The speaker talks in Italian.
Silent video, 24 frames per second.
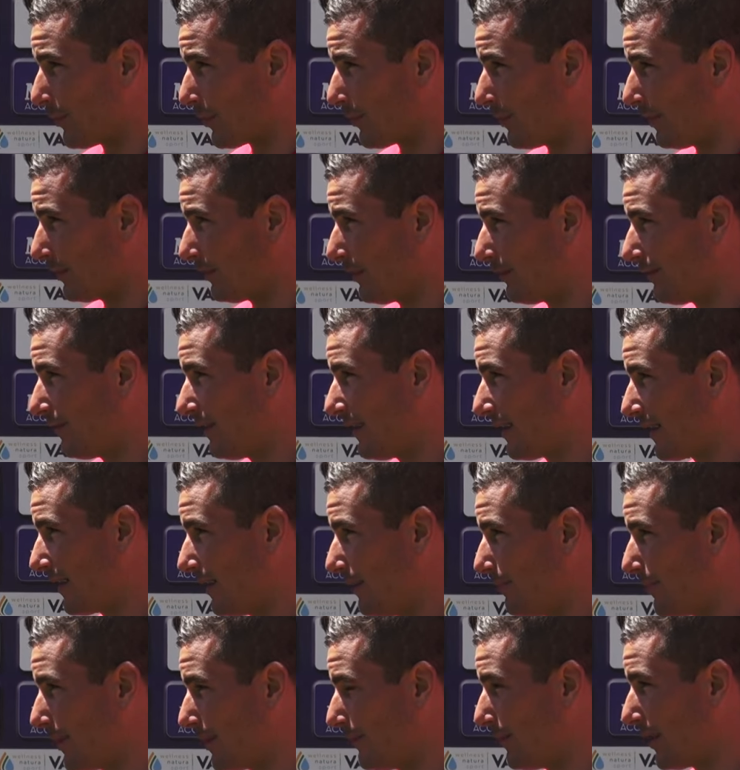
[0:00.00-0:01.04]
provato a fare
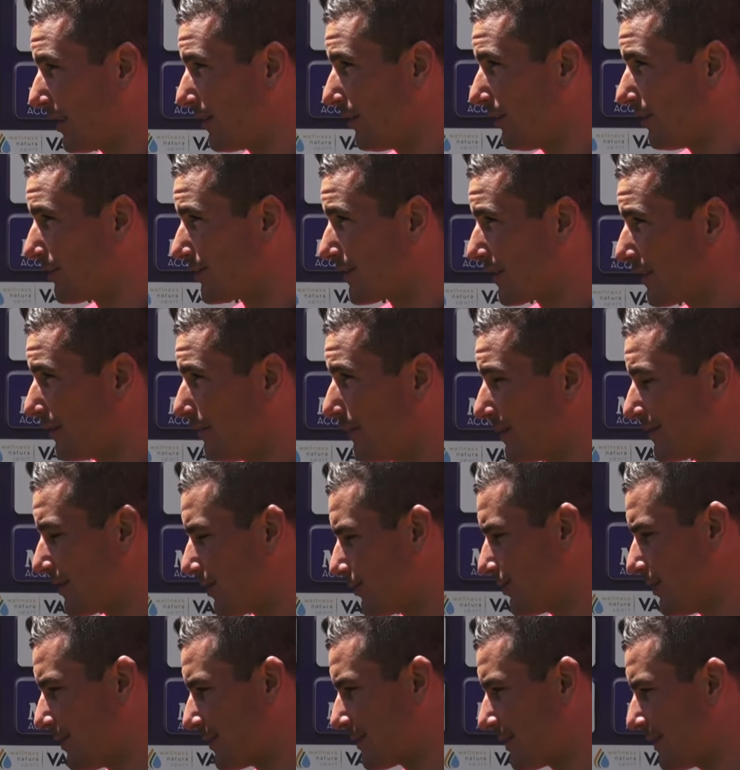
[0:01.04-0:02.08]
le prime cose che il
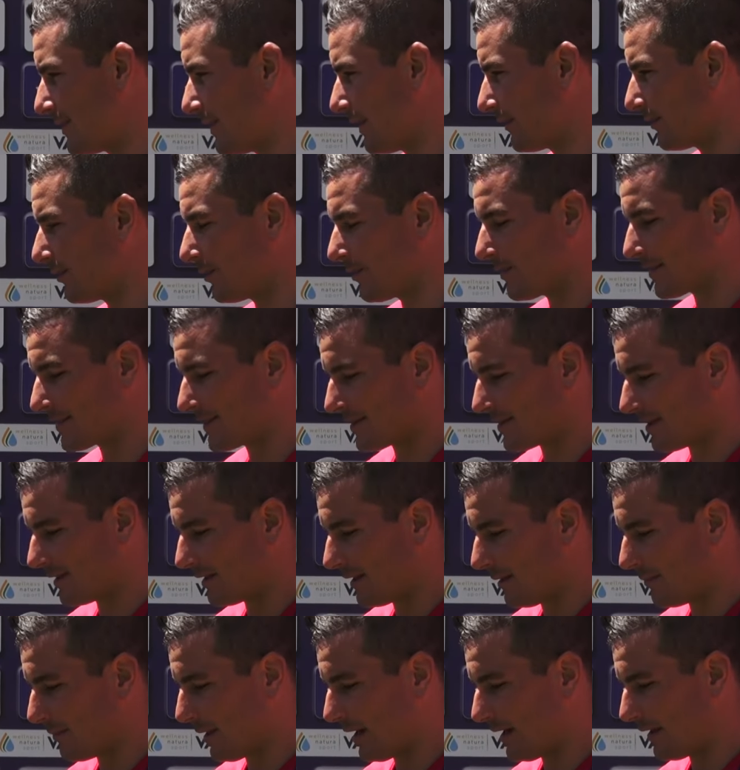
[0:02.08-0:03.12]
mister ci ha insegnato in questa
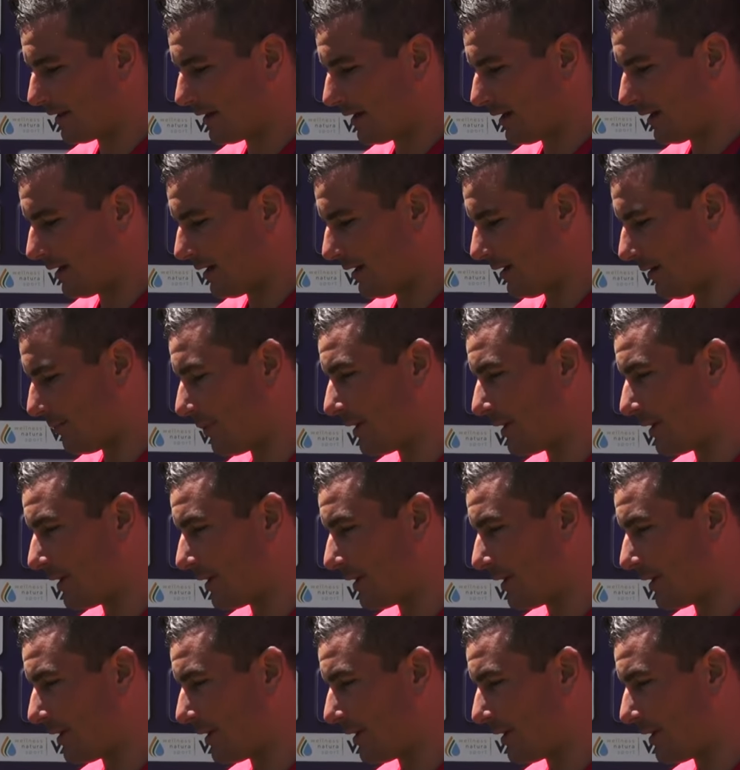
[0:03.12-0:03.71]
settimana e